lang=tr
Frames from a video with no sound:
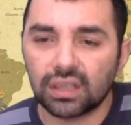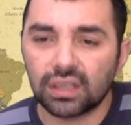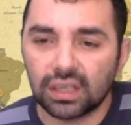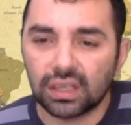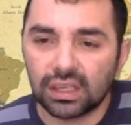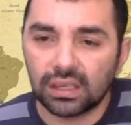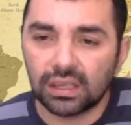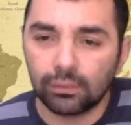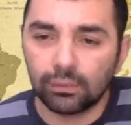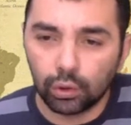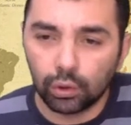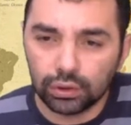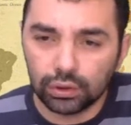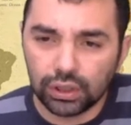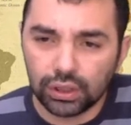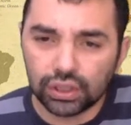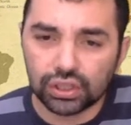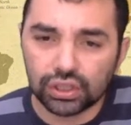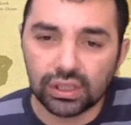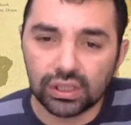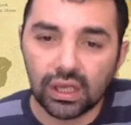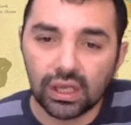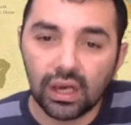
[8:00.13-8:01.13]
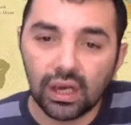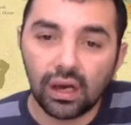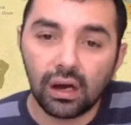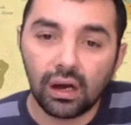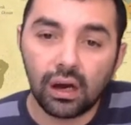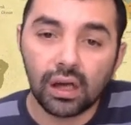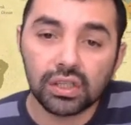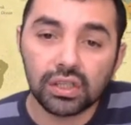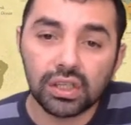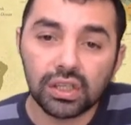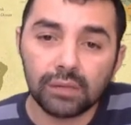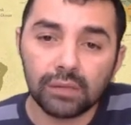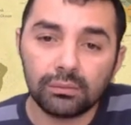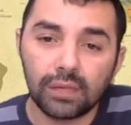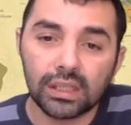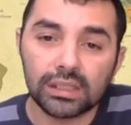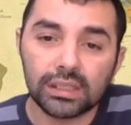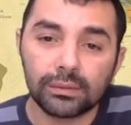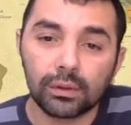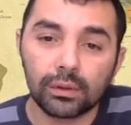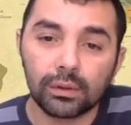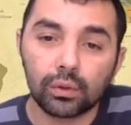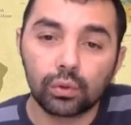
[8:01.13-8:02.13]
iklim olduğu için ahşap
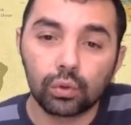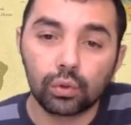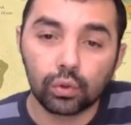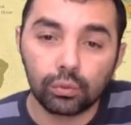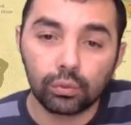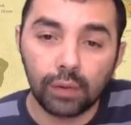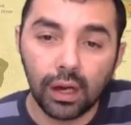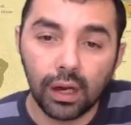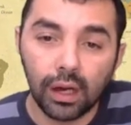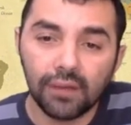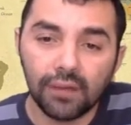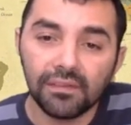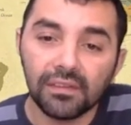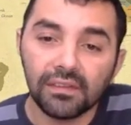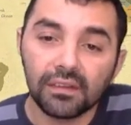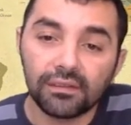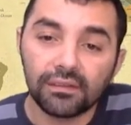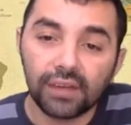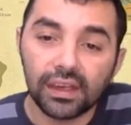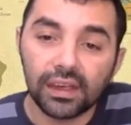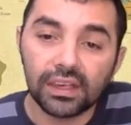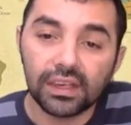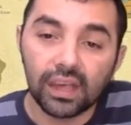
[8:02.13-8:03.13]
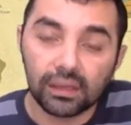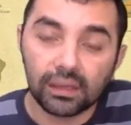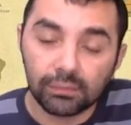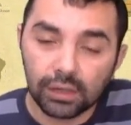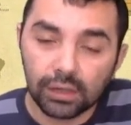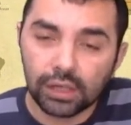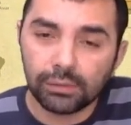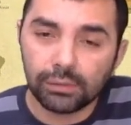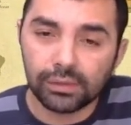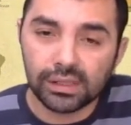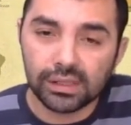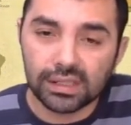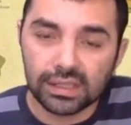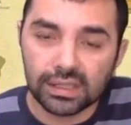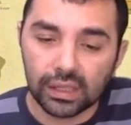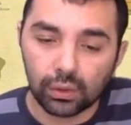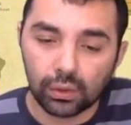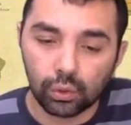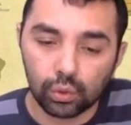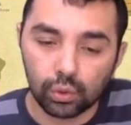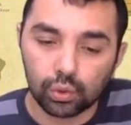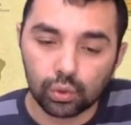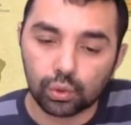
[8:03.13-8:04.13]
malzeme kurma ve yanma gibi riskler
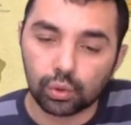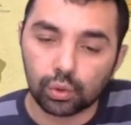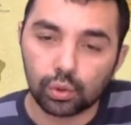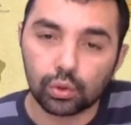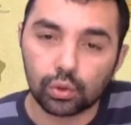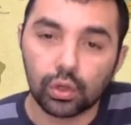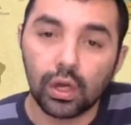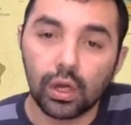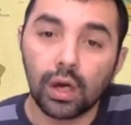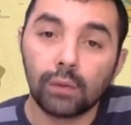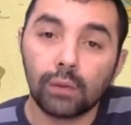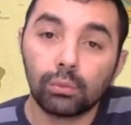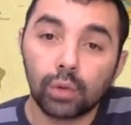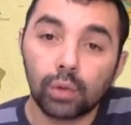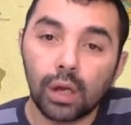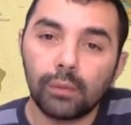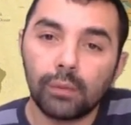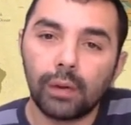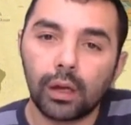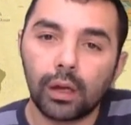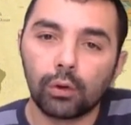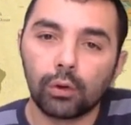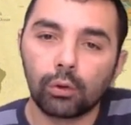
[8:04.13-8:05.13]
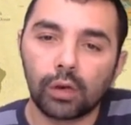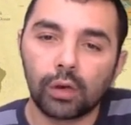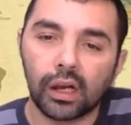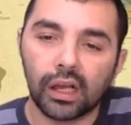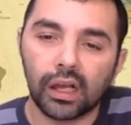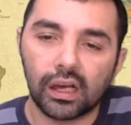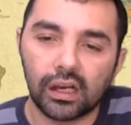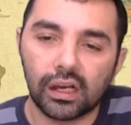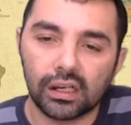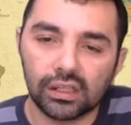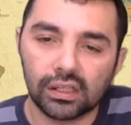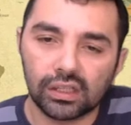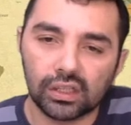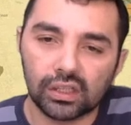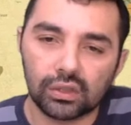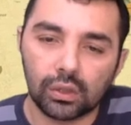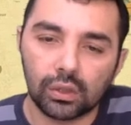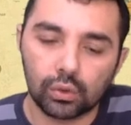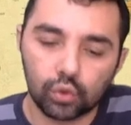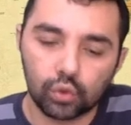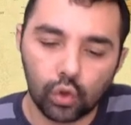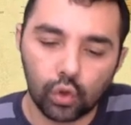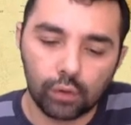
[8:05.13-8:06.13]
oluşturur. Buna bağlı olarak
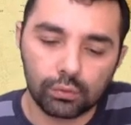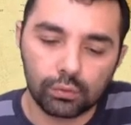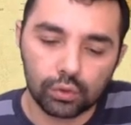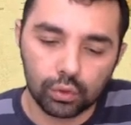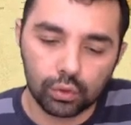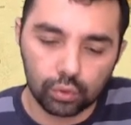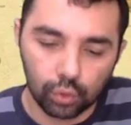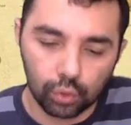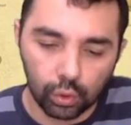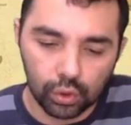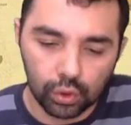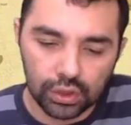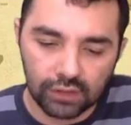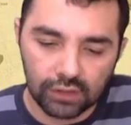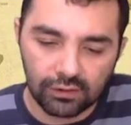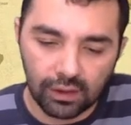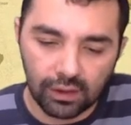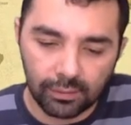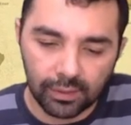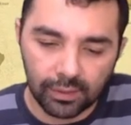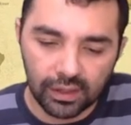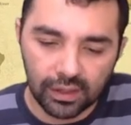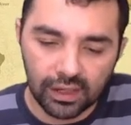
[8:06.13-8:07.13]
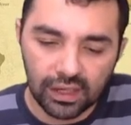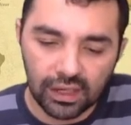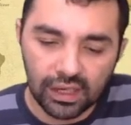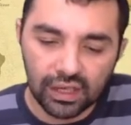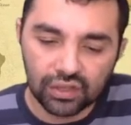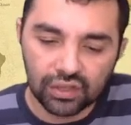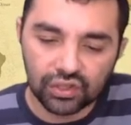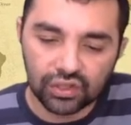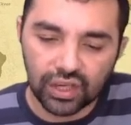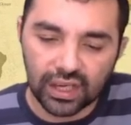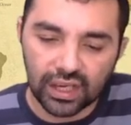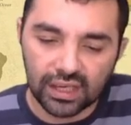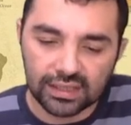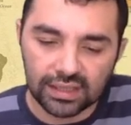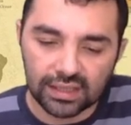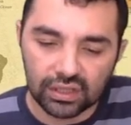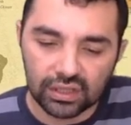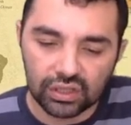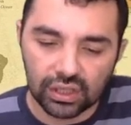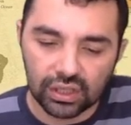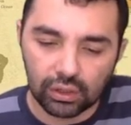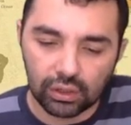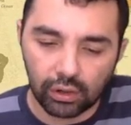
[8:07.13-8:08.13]
arkadaşlar sorumuzun doğru cevabı Ceyhan
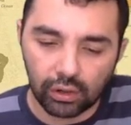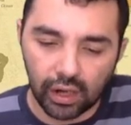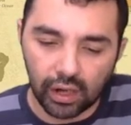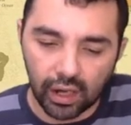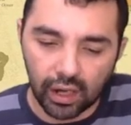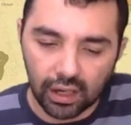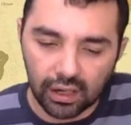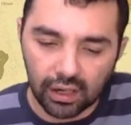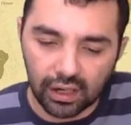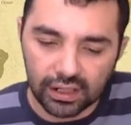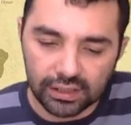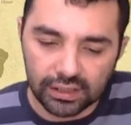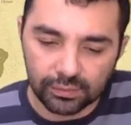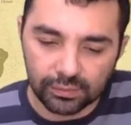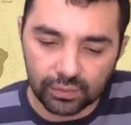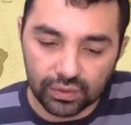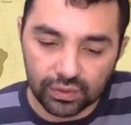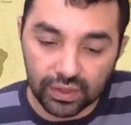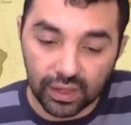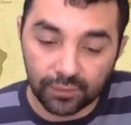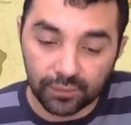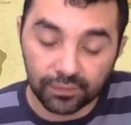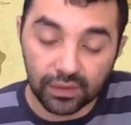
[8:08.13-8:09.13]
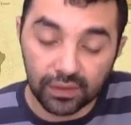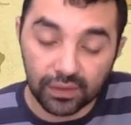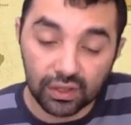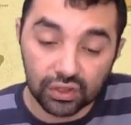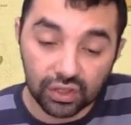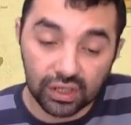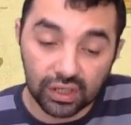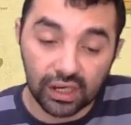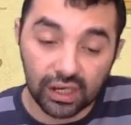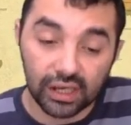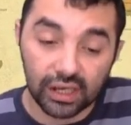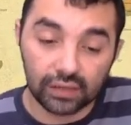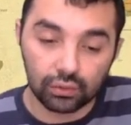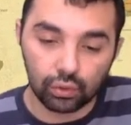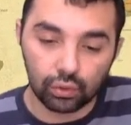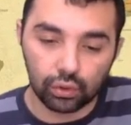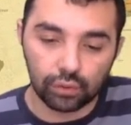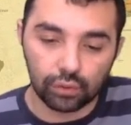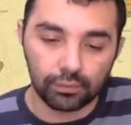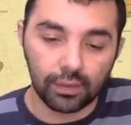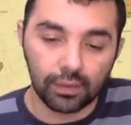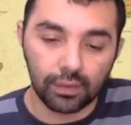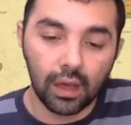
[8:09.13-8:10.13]
seçeneği olarak karşımıza çıkar
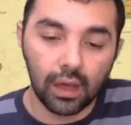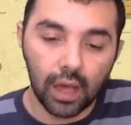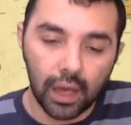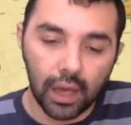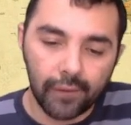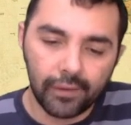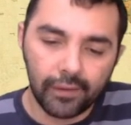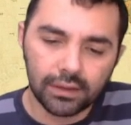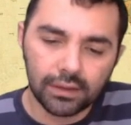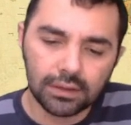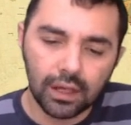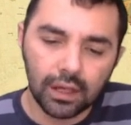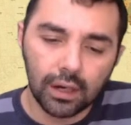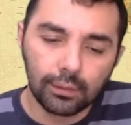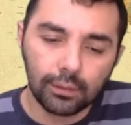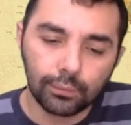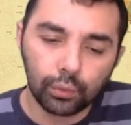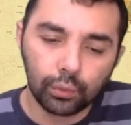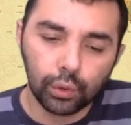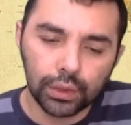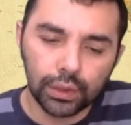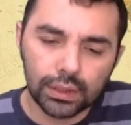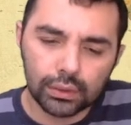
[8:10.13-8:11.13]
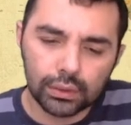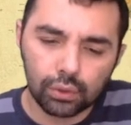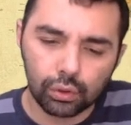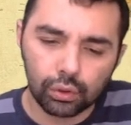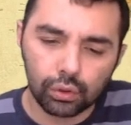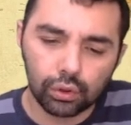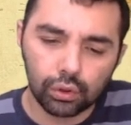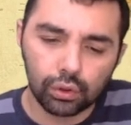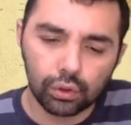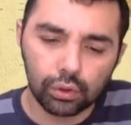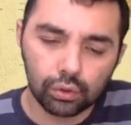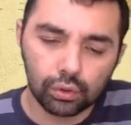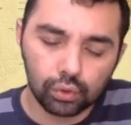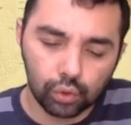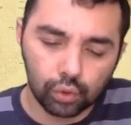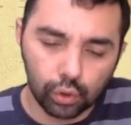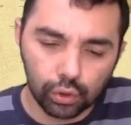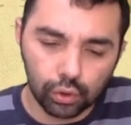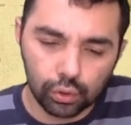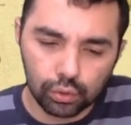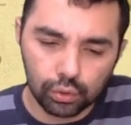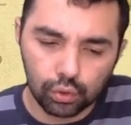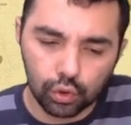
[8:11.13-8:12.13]
diyorum. Evet bu iki soru
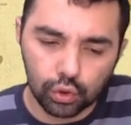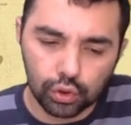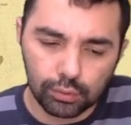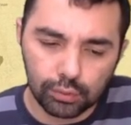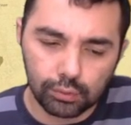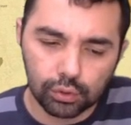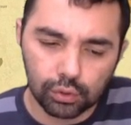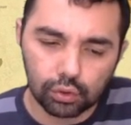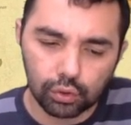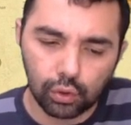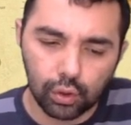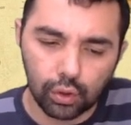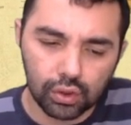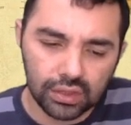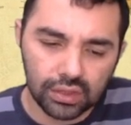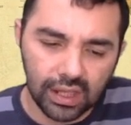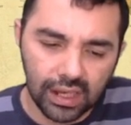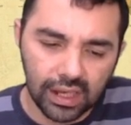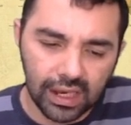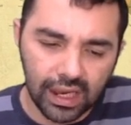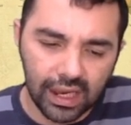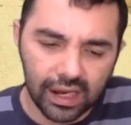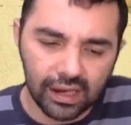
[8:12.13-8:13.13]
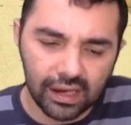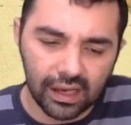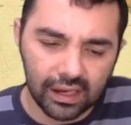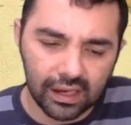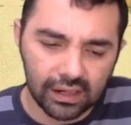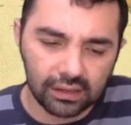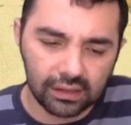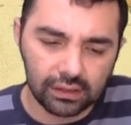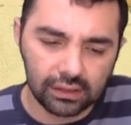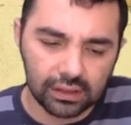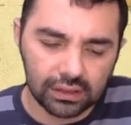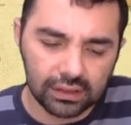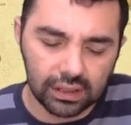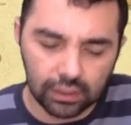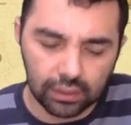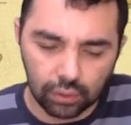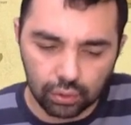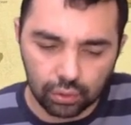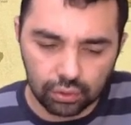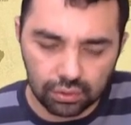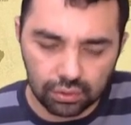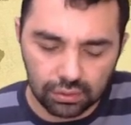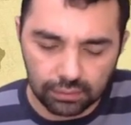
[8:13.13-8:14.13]
sorunun çözümü görsellerle arkadaşlar
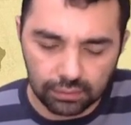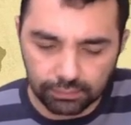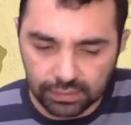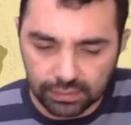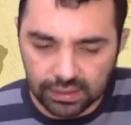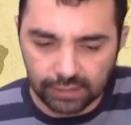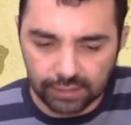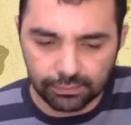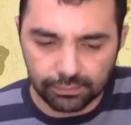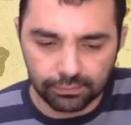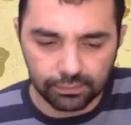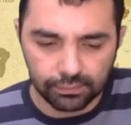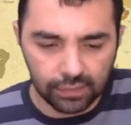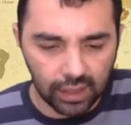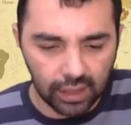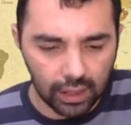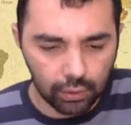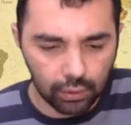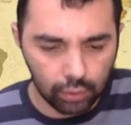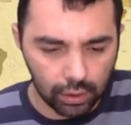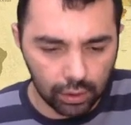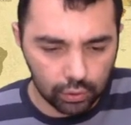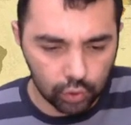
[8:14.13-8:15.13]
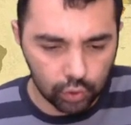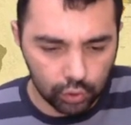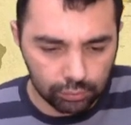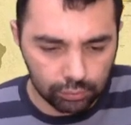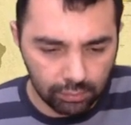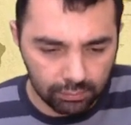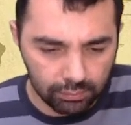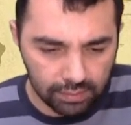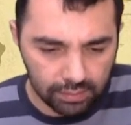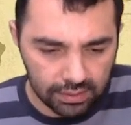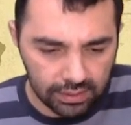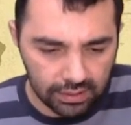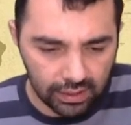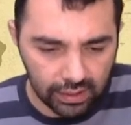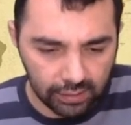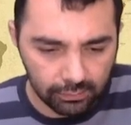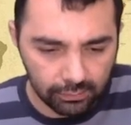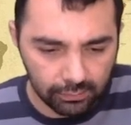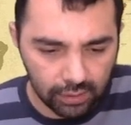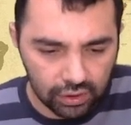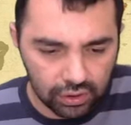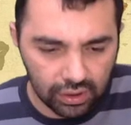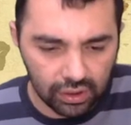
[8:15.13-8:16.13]
bizim daha kolay çözmemiz
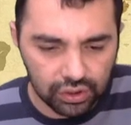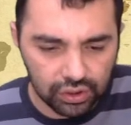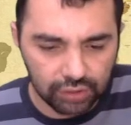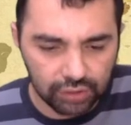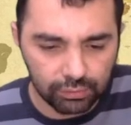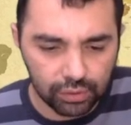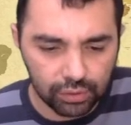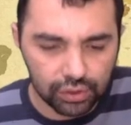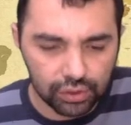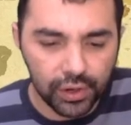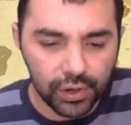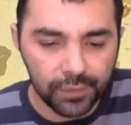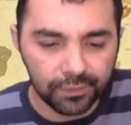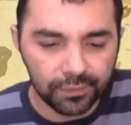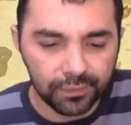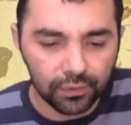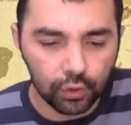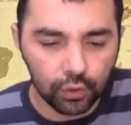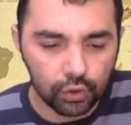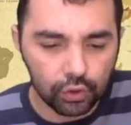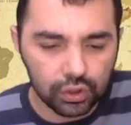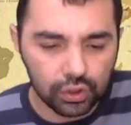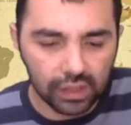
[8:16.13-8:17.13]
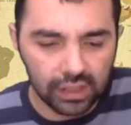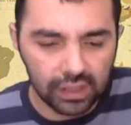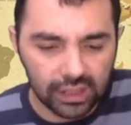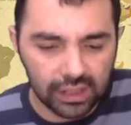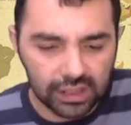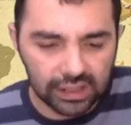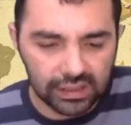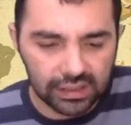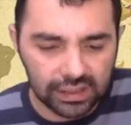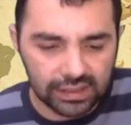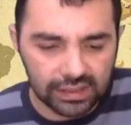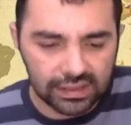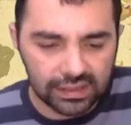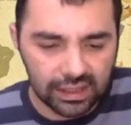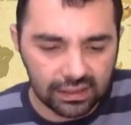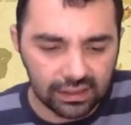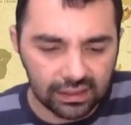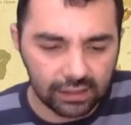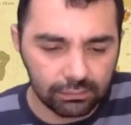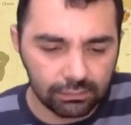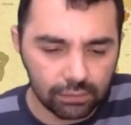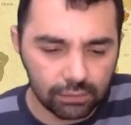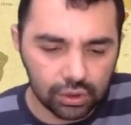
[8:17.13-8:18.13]
sağlanmaya çalışılmış. Görsellerle
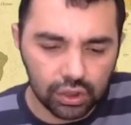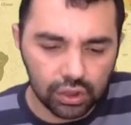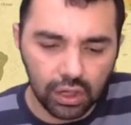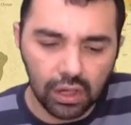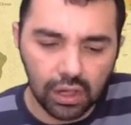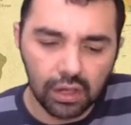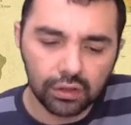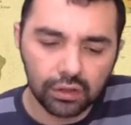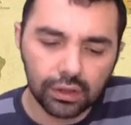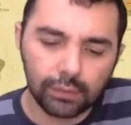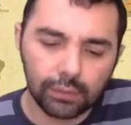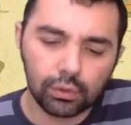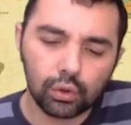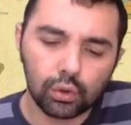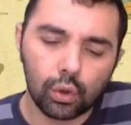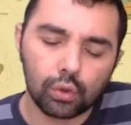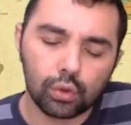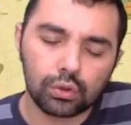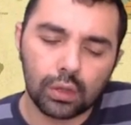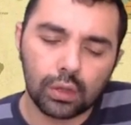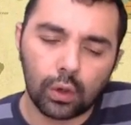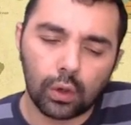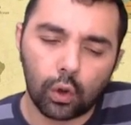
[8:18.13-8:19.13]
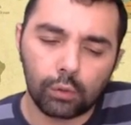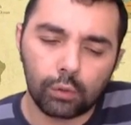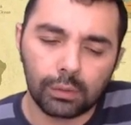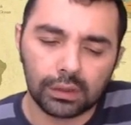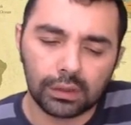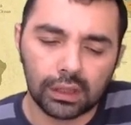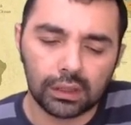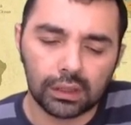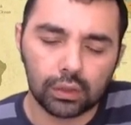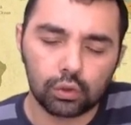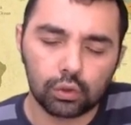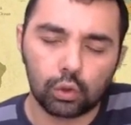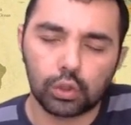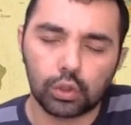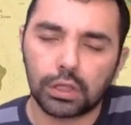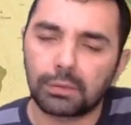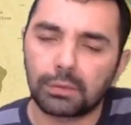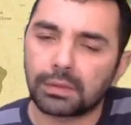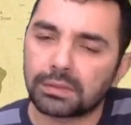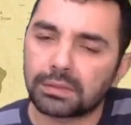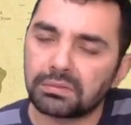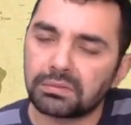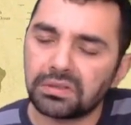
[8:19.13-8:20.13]
desteklenmiş. Tabii görsel olmadan da
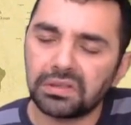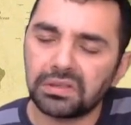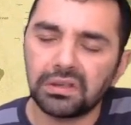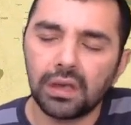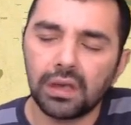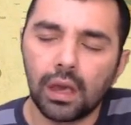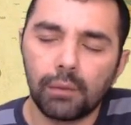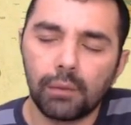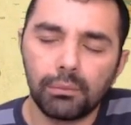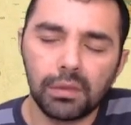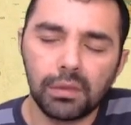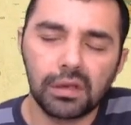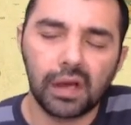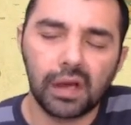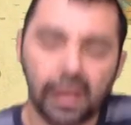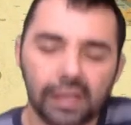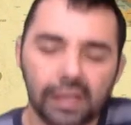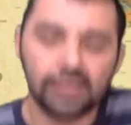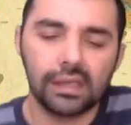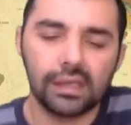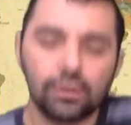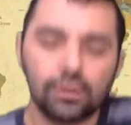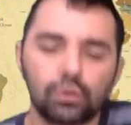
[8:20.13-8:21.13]
çözemez mi? Bir halde